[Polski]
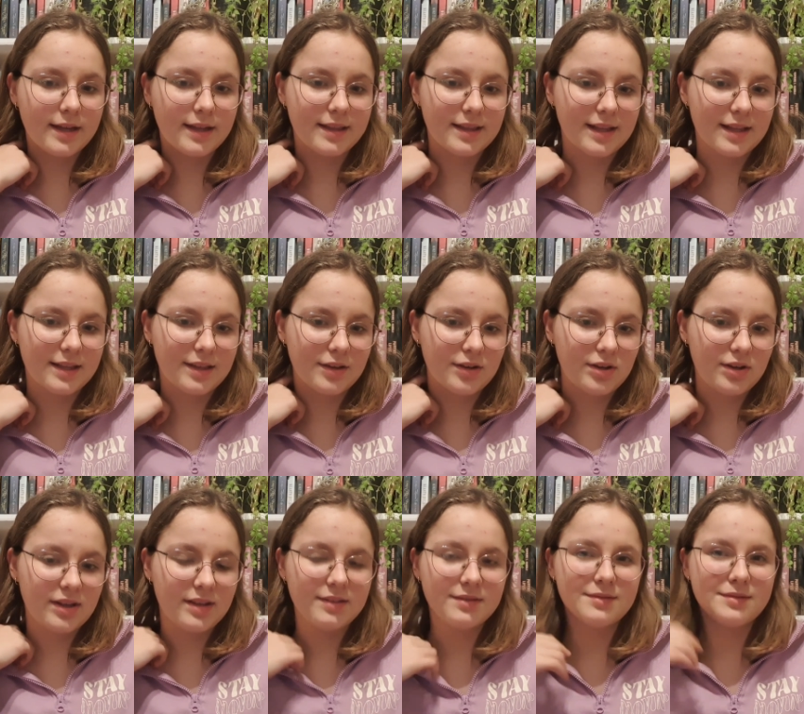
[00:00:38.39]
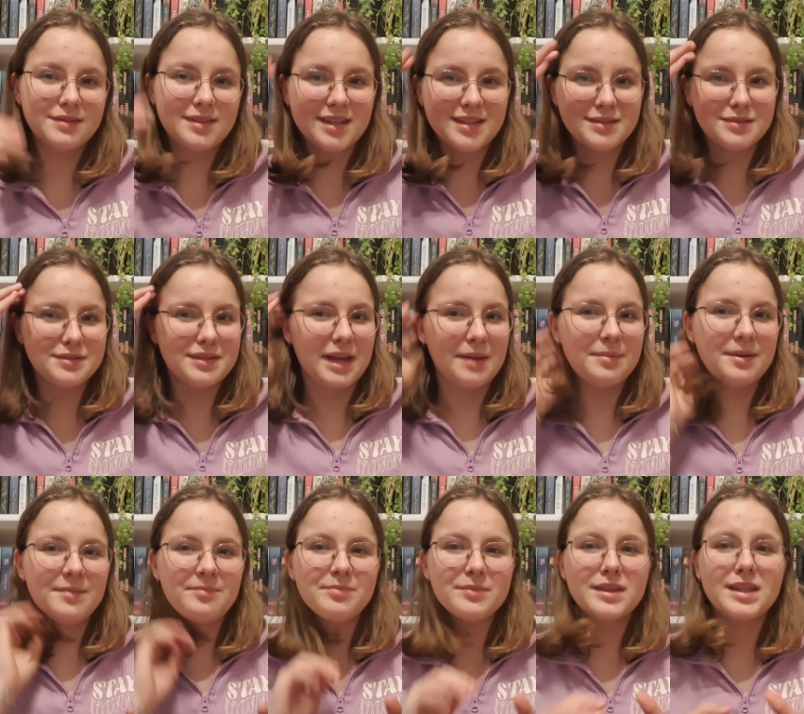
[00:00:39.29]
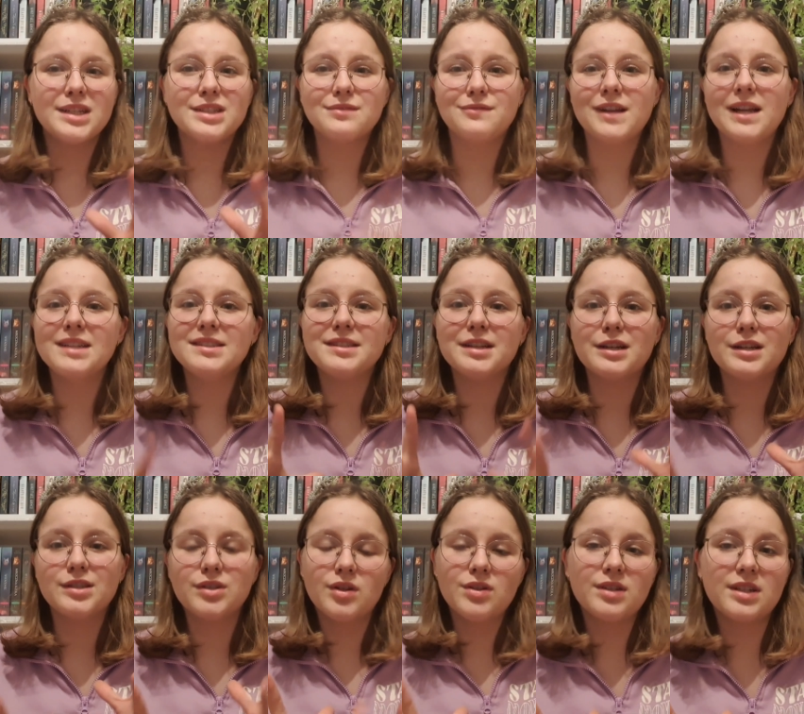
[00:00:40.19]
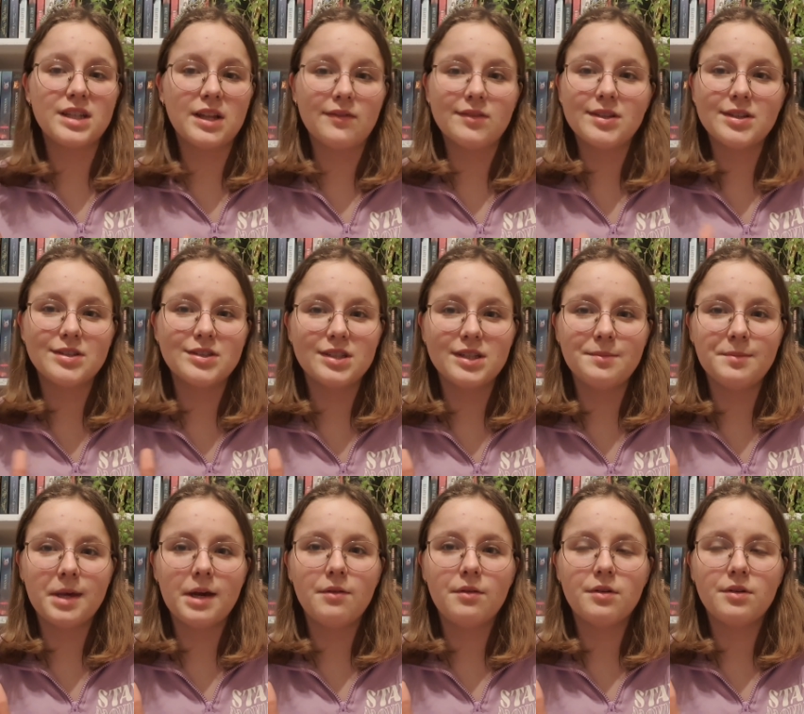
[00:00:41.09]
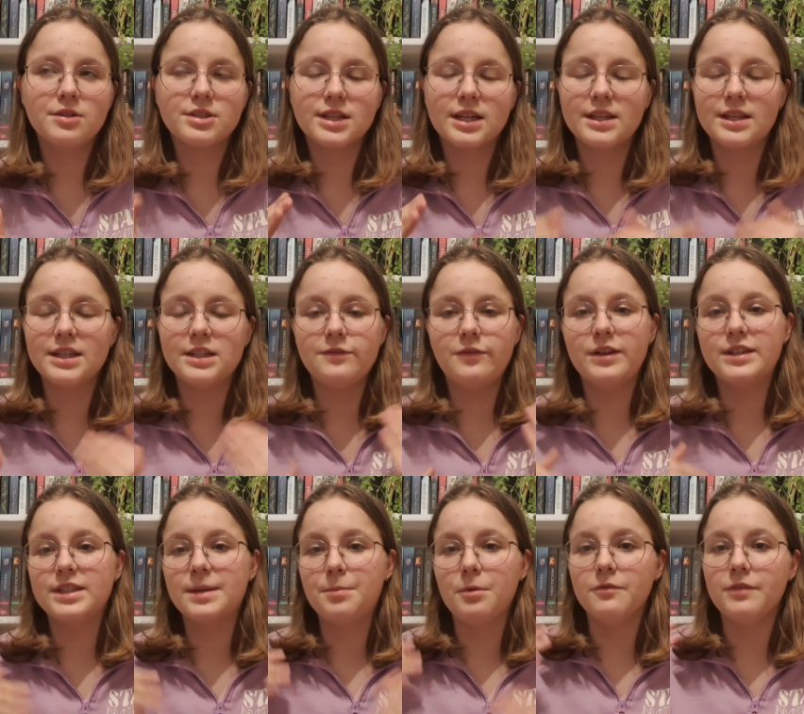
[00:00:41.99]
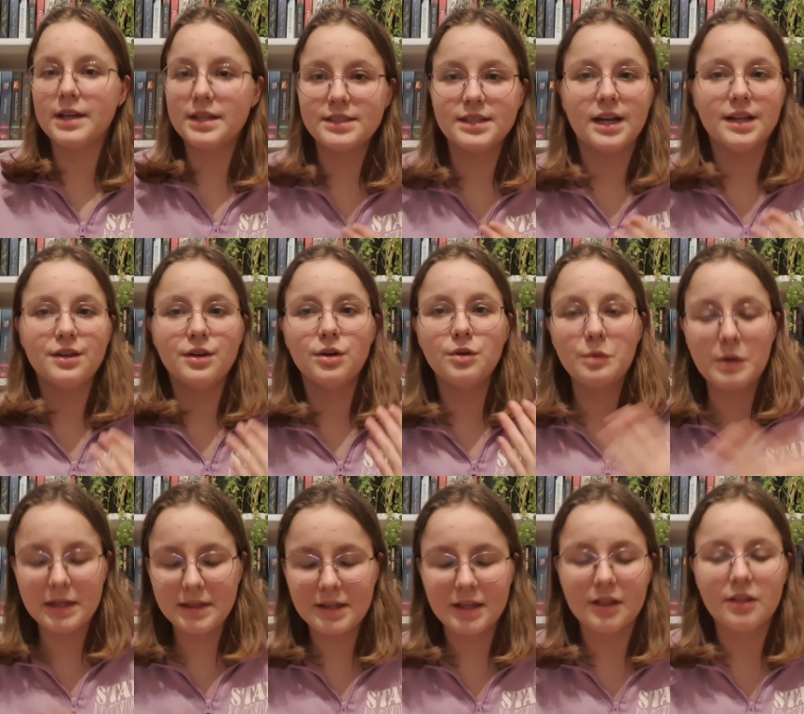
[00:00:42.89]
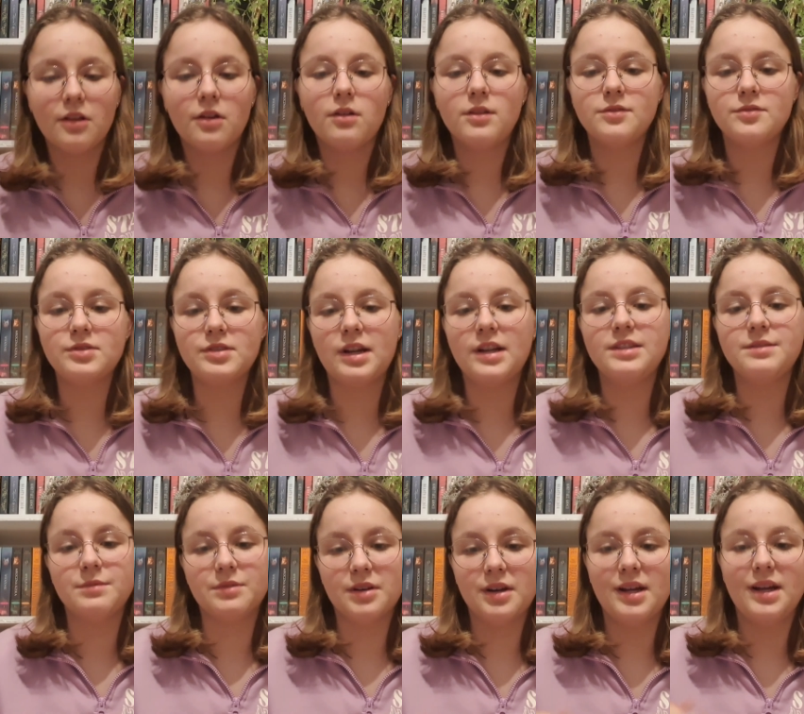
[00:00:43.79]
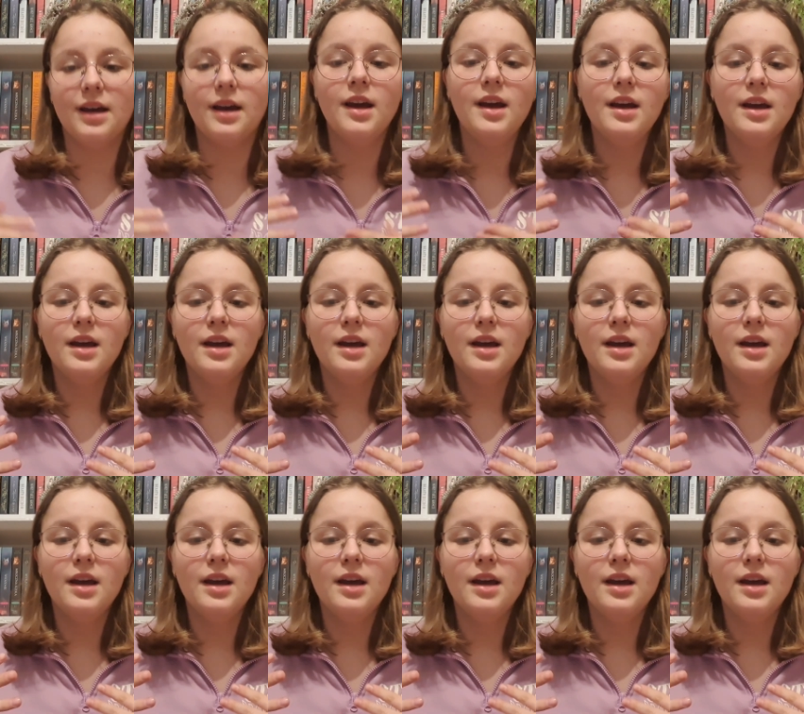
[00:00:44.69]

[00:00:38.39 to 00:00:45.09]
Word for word: dlatego też jakby też wiele z tych książek nawet jeszcze nie miało żadnej swojej zapowiedzi ani okładki, tylko słyszeliśmy trochę